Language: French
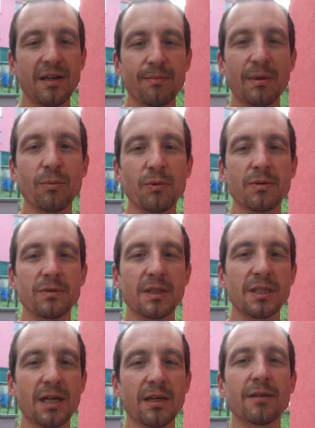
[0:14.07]
Mais bon,
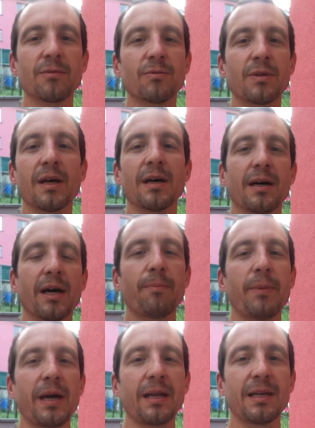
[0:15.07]
déjà, on a
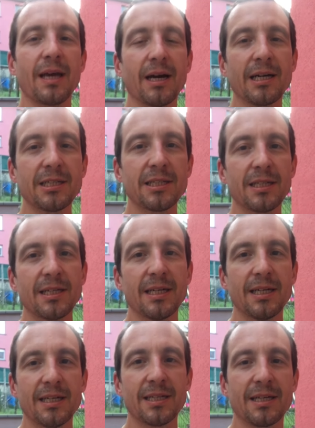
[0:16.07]
réparé le garage
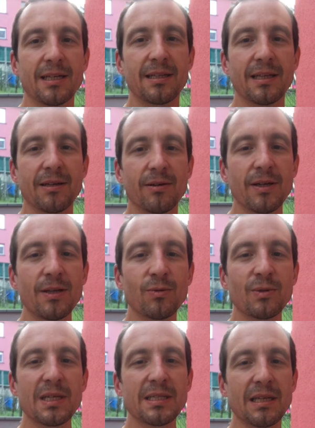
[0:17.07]
qui était euh,
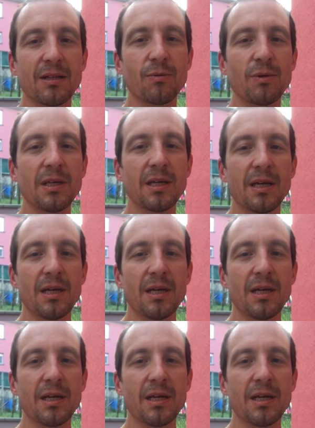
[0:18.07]
inondé cette nuit.